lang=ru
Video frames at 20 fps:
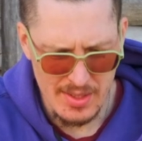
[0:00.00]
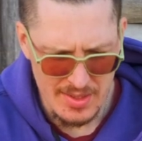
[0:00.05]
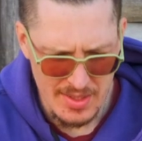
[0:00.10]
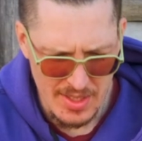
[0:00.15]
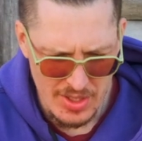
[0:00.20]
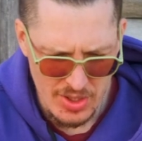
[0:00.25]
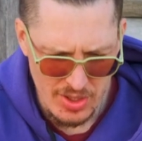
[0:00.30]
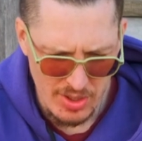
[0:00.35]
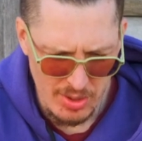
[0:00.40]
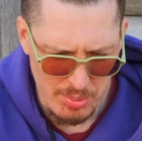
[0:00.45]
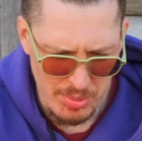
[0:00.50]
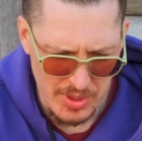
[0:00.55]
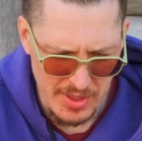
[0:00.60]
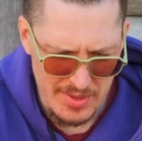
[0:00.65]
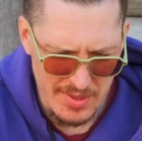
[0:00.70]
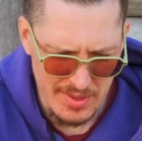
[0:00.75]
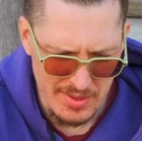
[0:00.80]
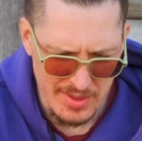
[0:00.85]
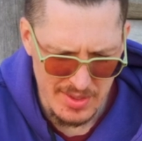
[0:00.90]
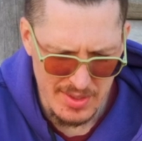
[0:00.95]
сначала
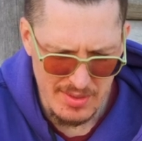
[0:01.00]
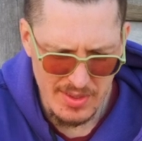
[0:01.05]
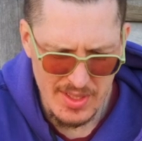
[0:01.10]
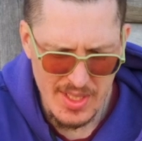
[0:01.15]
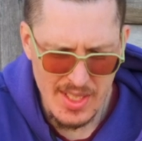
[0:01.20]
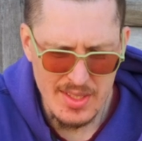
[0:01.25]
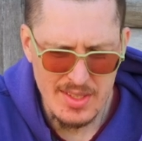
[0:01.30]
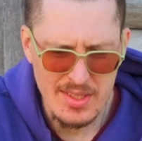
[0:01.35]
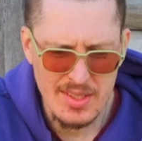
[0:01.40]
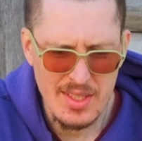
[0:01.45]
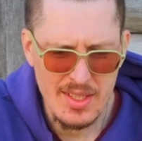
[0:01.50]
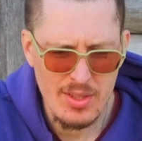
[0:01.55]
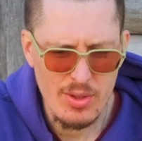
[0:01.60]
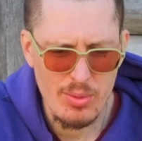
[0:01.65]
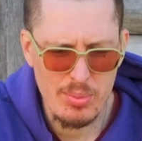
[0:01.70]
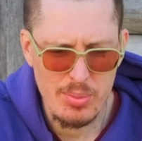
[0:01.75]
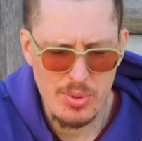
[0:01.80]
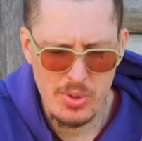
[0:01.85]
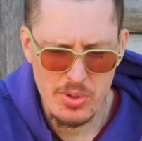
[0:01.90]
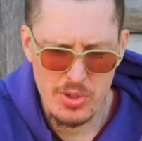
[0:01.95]
полетел с 12-й
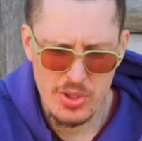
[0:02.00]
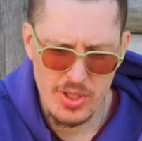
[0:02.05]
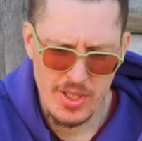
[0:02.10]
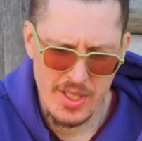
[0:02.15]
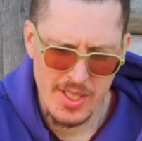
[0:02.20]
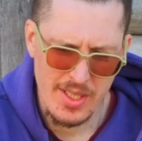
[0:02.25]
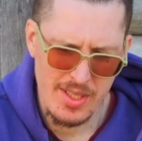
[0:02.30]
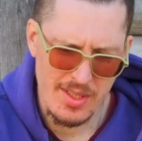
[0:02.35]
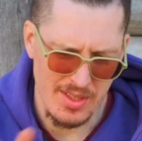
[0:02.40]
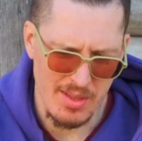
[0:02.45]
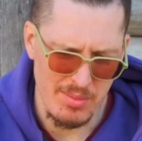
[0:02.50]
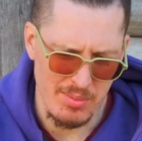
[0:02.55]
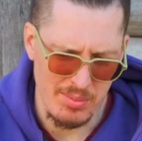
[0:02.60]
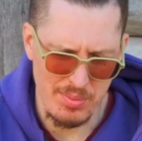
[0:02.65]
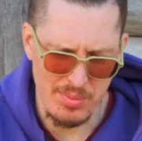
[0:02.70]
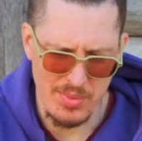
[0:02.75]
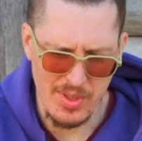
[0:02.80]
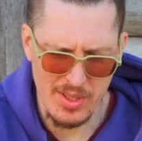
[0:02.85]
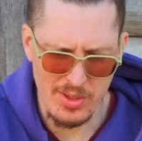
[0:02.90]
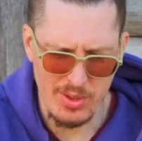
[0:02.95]
GoPro, там
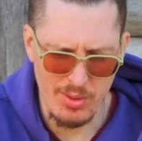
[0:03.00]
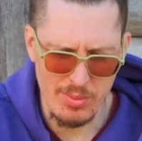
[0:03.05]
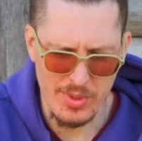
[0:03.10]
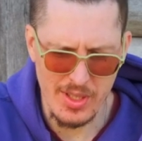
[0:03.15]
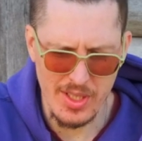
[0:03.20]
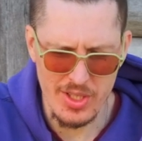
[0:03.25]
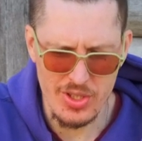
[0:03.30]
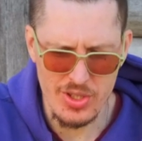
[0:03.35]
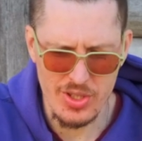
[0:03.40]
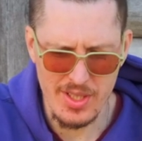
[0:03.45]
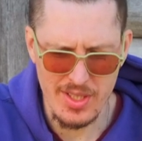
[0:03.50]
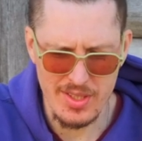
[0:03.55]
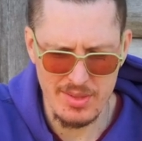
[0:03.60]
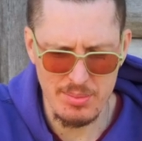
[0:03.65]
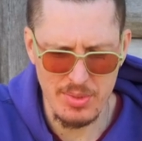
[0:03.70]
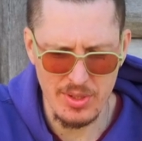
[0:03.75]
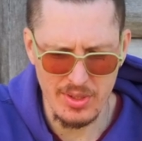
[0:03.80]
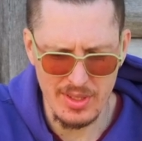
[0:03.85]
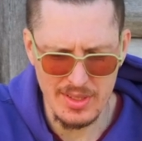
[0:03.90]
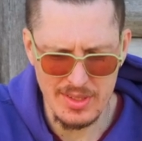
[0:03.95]
на одном краше
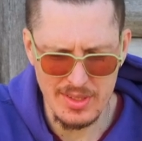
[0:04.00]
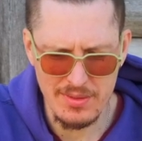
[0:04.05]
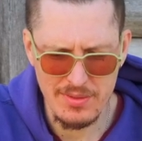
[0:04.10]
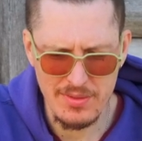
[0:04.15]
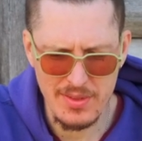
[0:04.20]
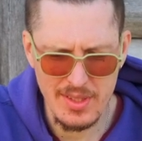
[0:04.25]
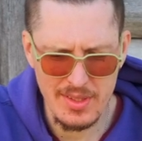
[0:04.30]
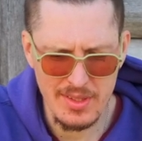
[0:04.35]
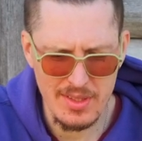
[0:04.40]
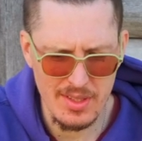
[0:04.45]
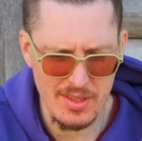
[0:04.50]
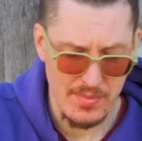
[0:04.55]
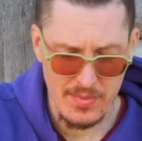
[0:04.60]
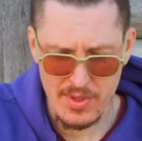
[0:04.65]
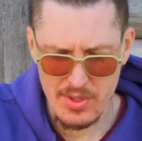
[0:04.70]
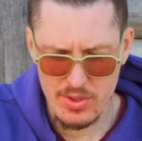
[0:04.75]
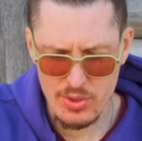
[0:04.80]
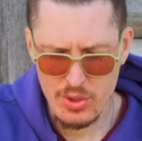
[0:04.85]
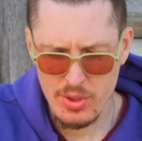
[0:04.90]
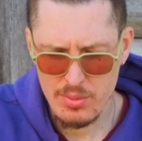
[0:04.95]
разбил ND-фильтр,
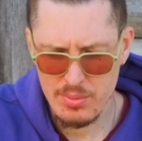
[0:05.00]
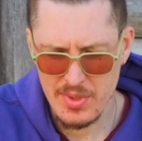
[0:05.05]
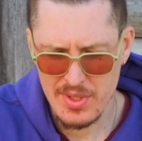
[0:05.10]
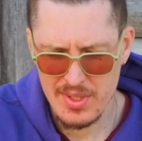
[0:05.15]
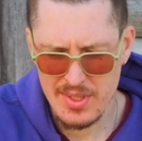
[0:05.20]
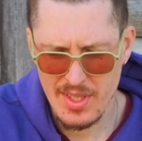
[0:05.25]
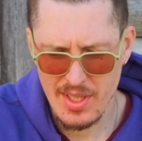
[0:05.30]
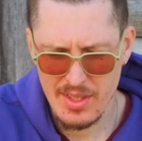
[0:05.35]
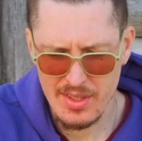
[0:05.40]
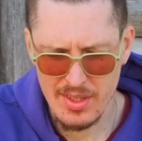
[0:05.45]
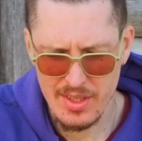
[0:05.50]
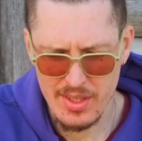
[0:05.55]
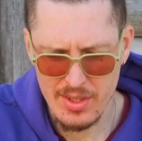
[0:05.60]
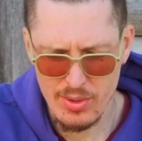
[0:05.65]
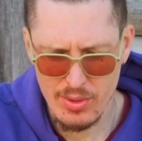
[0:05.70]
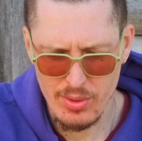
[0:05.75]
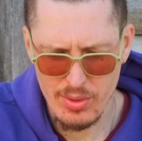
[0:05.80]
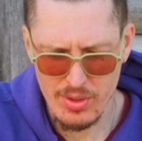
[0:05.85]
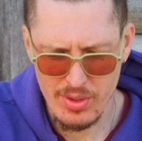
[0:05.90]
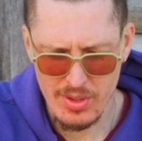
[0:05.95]
ничто не стало
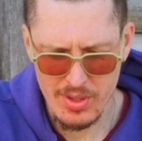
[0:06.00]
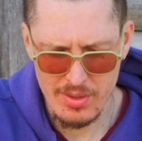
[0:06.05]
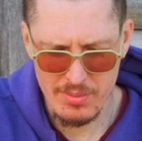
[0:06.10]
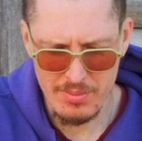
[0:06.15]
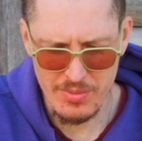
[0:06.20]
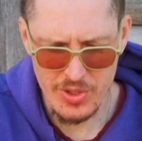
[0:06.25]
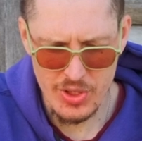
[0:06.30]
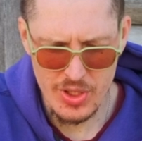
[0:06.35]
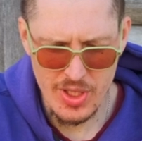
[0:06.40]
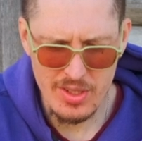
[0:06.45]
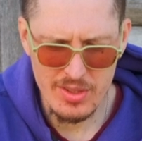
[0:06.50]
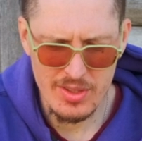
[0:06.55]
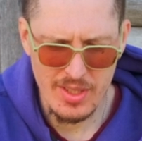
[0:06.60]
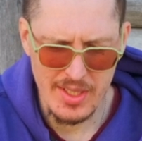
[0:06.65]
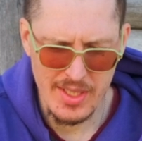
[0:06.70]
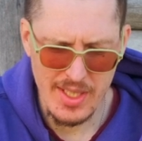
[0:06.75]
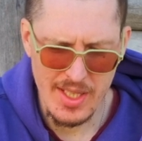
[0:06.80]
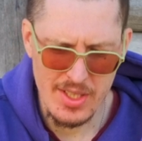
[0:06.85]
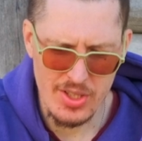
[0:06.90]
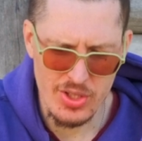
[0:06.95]
ее жалко,
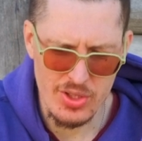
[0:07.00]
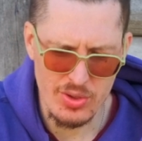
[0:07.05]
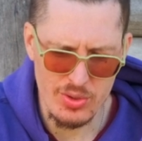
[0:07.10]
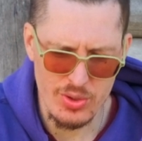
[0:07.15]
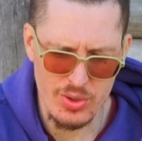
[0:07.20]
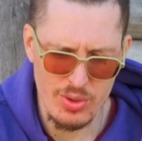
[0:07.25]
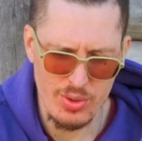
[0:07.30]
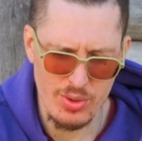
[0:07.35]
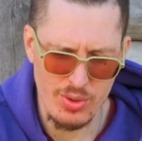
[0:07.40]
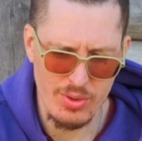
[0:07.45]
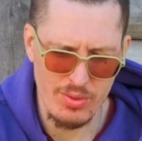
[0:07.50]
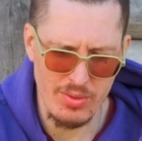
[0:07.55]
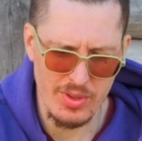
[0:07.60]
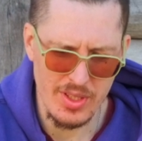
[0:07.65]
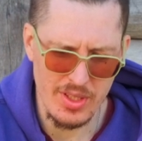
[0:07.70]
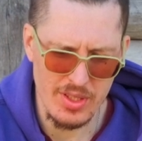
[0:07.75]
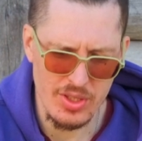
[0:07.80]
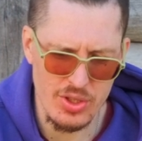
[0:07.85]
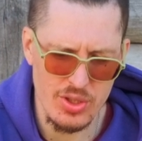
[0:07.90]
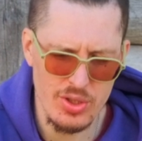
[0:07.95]
я решил, что
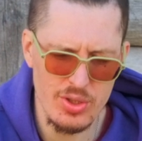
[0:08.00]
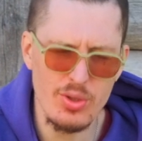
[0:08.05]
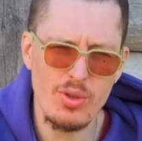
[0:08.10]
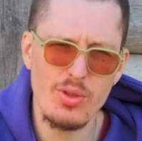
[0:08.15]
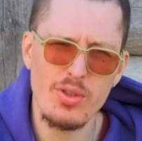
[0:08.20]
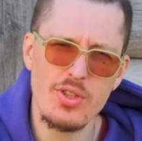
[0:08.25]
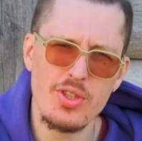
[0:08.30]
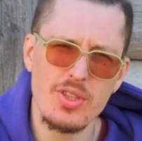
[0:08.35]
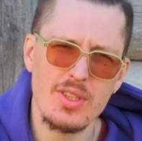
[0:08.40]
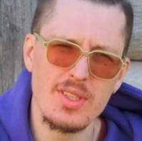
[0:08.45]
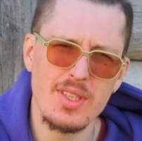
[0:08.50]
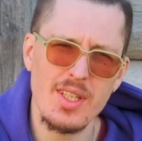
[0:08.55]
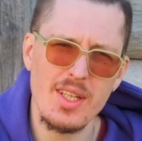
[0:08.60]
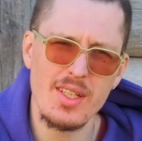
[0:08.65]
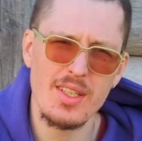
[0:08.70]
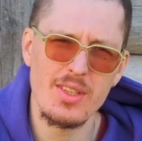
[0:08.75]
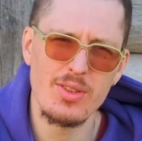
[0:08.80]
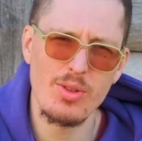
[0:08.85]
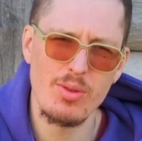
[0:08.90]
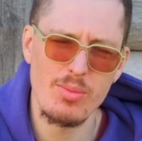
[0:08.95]
вот эта шестерочка
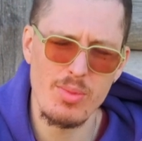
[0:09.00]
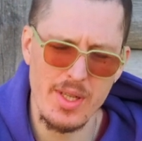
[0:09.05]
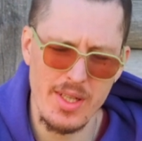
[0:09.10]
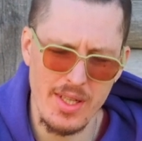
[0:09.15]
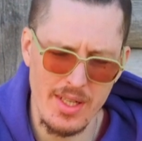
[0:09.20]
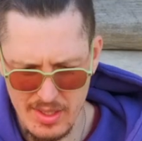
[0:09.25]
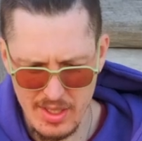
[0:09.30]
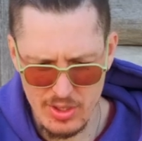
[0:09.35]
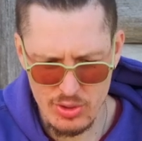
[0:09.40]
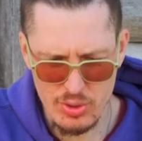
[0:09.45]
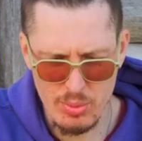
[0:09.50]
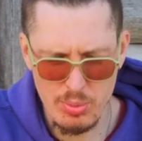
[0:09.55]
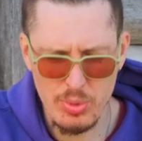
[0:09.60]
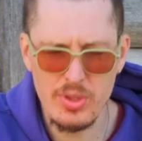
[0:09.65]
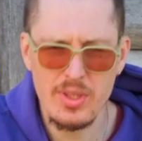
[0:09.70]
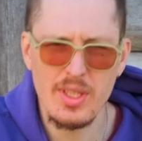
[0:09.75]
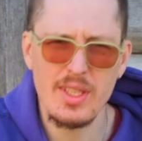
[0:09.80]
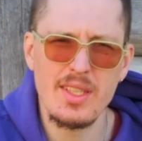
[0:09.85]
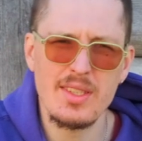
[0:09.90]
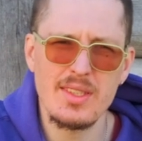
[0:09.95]
старая добрая, так что
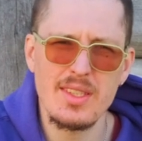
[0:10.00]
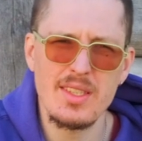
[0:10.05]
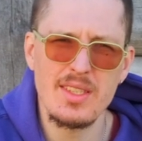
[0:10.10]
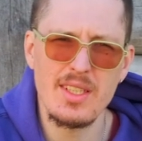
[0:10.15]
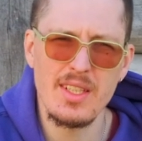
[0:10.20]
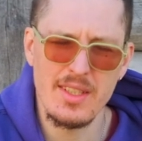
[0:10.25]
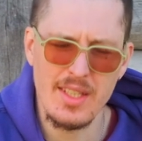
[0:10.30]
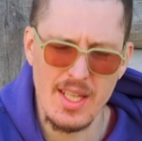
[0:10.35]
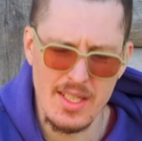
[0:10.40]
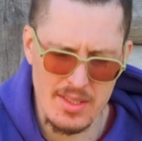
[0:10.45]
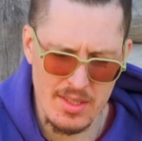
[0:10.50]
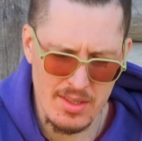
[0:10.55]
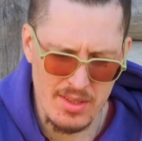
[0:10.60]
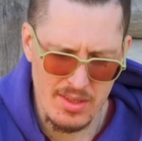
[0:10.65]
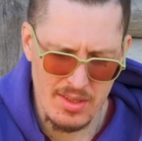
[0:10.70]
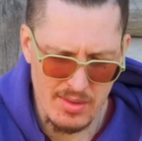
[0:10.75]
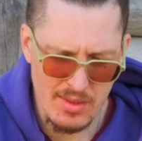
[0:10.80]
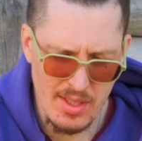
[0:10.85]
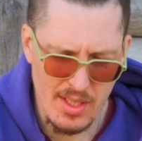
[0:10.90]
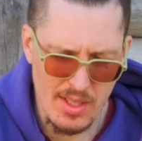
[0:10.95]
будет она здесь летать
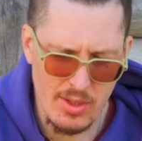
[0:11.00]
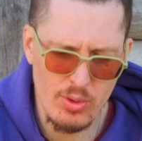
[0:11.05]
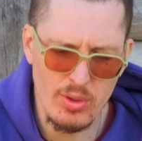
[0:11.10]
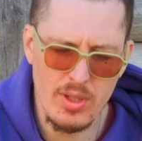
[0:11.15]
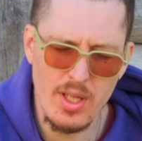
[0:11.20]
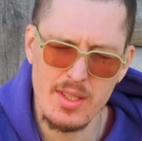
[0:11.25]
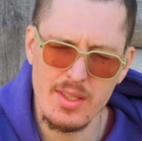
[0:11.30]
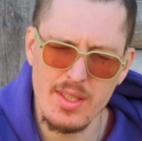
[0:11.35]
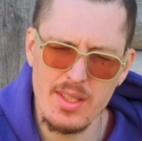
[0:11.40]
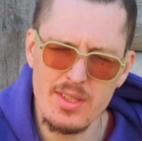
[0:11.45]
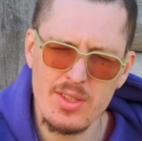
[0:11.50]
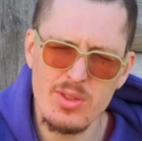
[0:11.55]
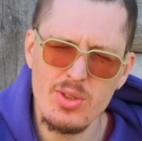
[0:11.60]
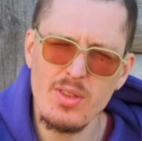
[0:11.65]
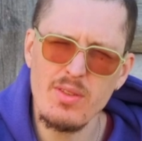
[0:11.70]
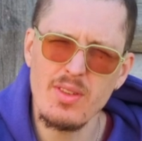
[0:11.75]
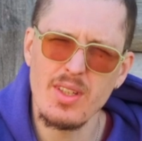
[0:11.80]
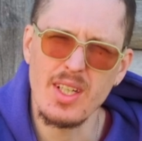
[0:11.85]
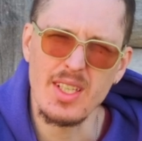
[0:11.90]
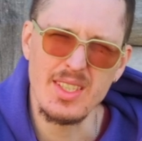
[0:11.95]
на регулярной
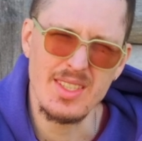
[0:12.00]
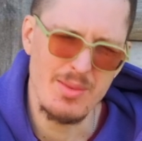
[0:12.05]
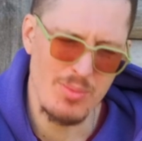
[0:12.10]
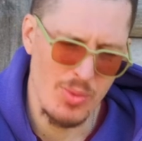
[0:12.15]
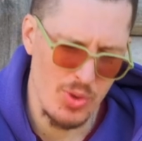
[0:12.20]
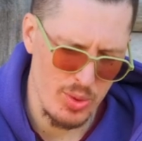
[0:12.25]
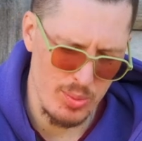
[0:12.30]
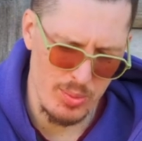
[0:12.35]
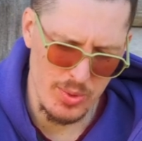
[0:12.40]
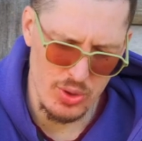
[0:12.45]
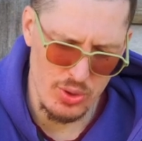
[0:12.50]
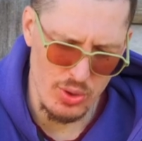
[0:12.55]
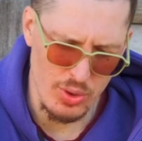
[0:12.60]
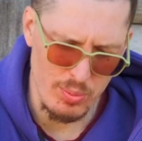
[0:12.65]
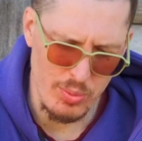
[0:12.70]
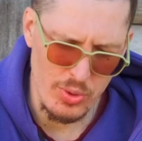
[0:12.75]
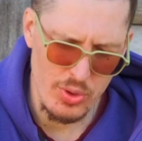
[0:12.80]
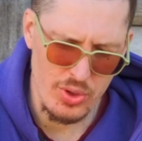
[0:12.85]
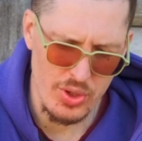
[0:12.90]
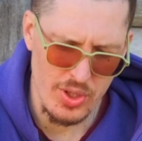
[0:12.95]
основе, хотя, может быть,
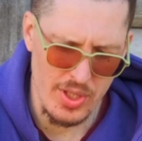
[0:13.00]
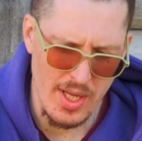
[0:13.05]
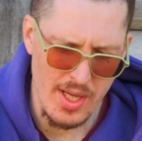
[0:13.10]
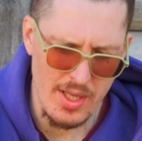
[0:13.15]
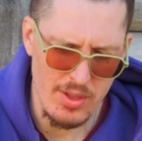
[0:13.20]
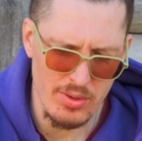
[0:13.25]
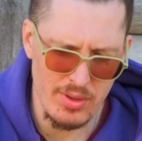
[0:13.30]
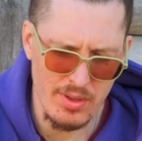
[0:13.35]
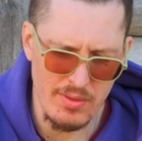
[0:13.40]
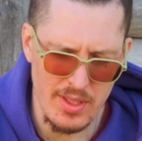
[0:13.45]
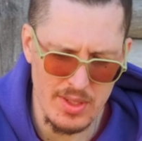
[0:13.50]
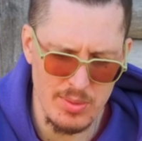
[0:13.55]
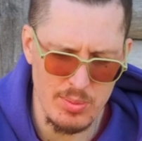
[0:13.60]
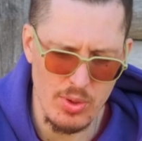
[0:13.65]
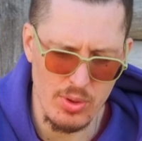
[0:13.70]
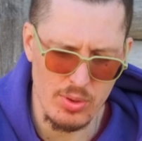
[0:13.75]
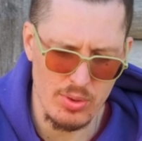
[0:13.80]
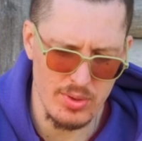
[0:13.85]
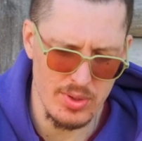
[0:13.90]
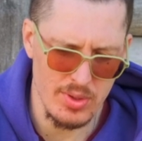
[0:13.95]
чуть позже я ее на восьмерку